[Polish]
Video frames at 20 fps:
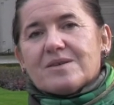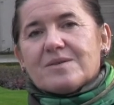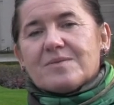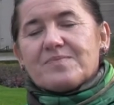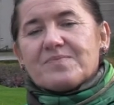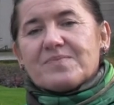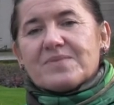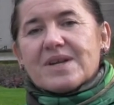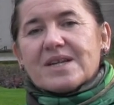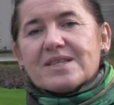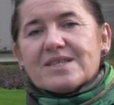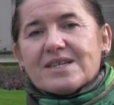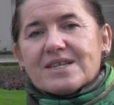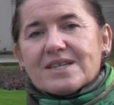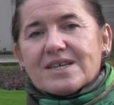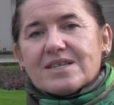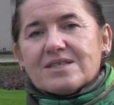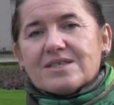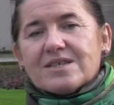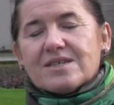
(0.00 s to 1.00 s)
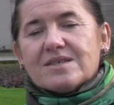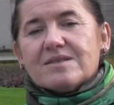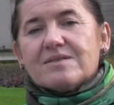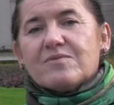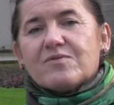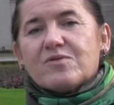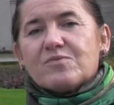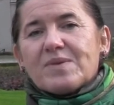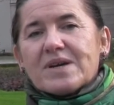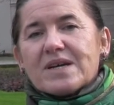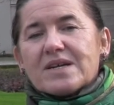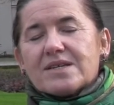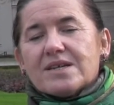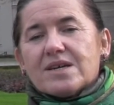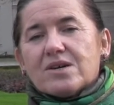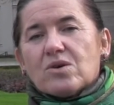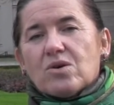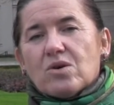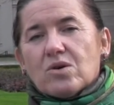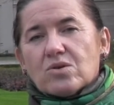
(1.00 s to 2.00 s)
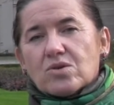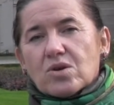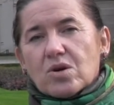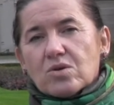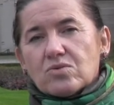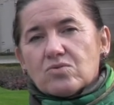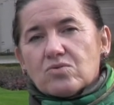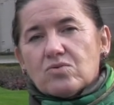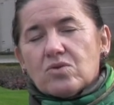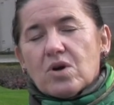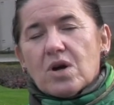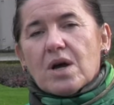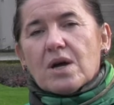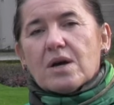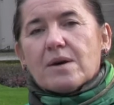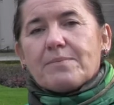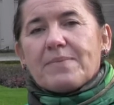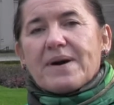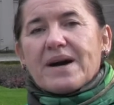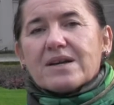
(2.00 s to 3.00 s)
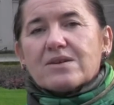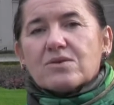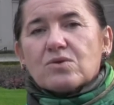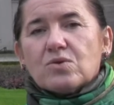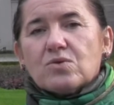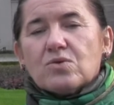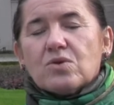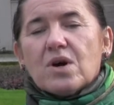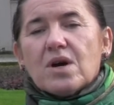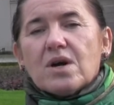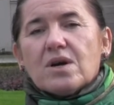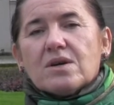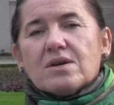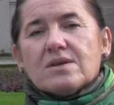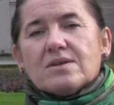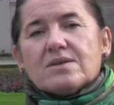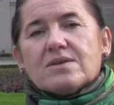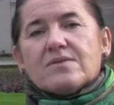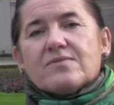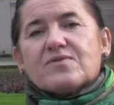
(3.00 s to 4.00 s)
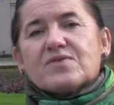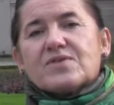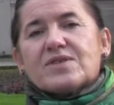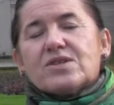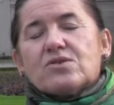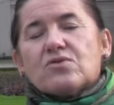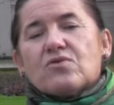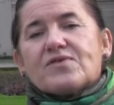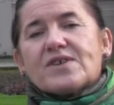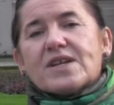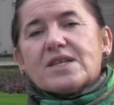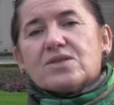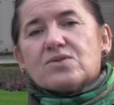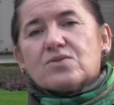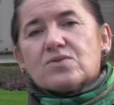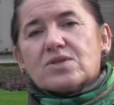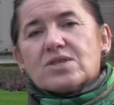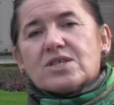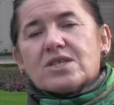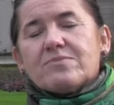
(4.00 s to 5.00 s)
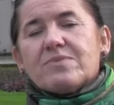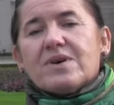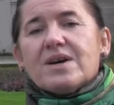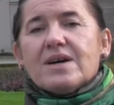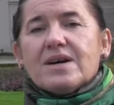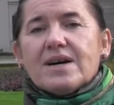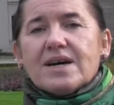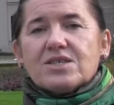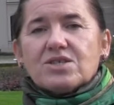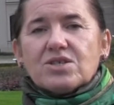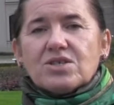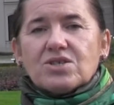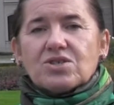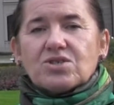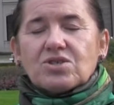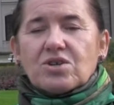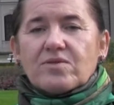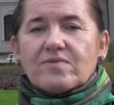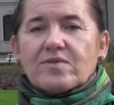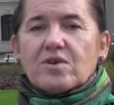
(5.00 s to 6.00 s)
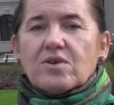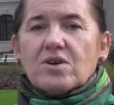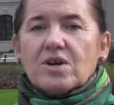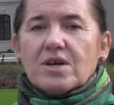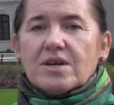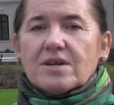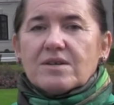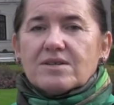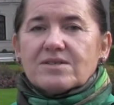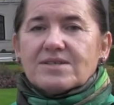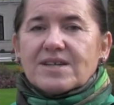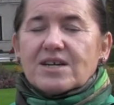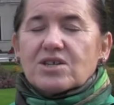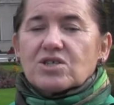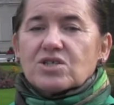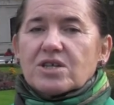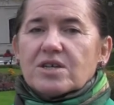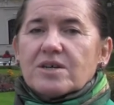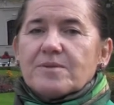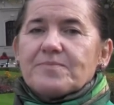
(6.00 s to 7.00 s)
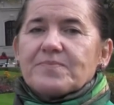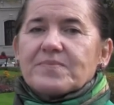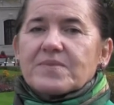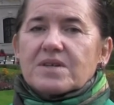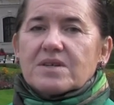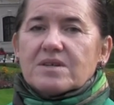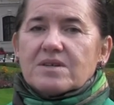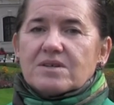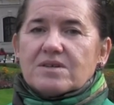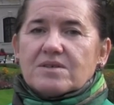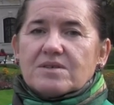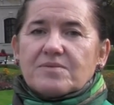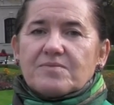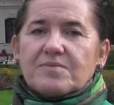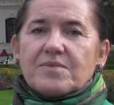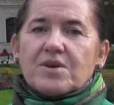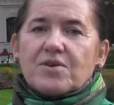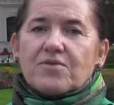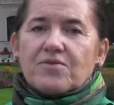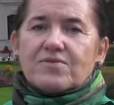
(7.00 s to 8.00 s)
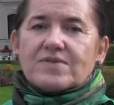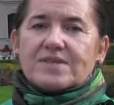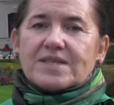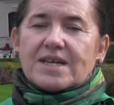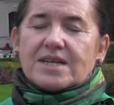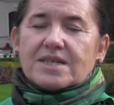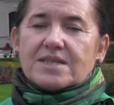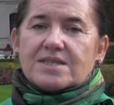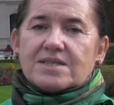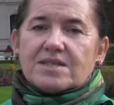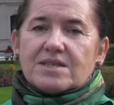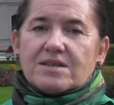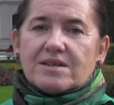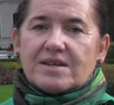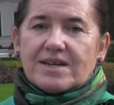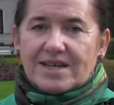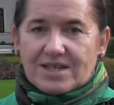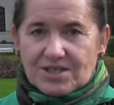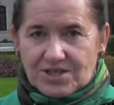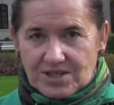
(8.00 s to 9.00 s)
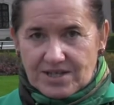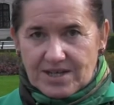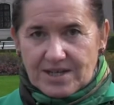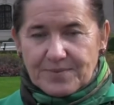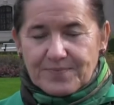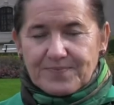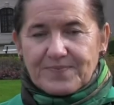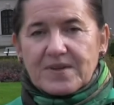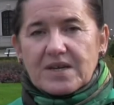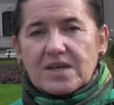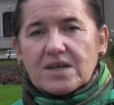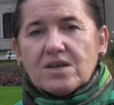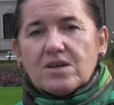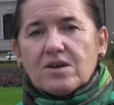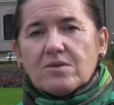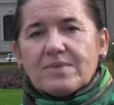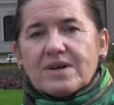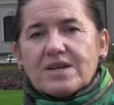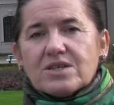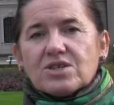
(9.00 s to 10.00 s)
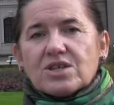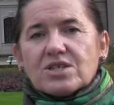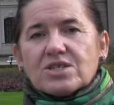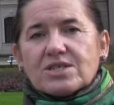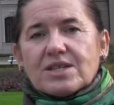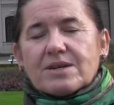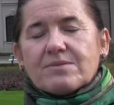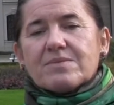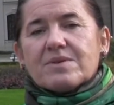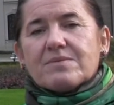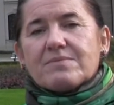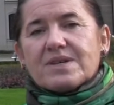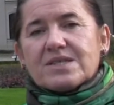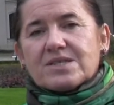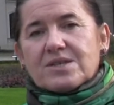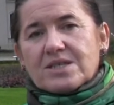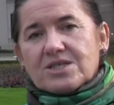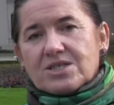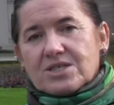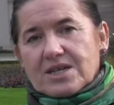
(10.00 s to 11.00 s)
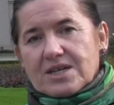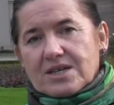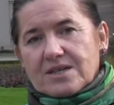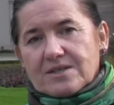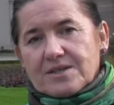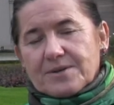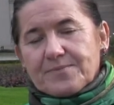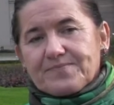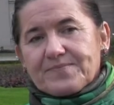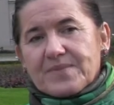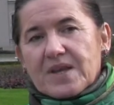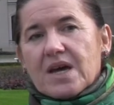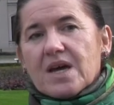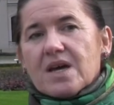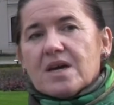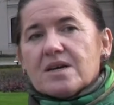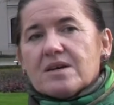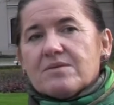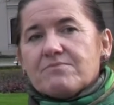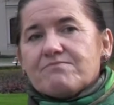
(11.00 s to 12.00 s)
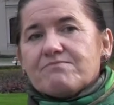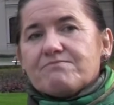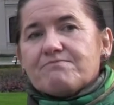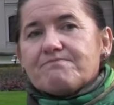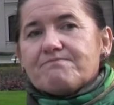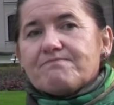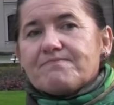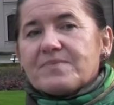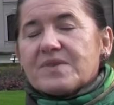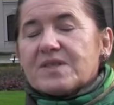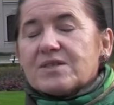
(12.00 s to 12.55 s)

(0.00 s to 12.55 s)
na terenie z pięknego ogrodu, parku Y, w stylu francuskim, a częściowo y, także y, w sekcji leśnej i obejrzeć tam barzanciarnię. Mm,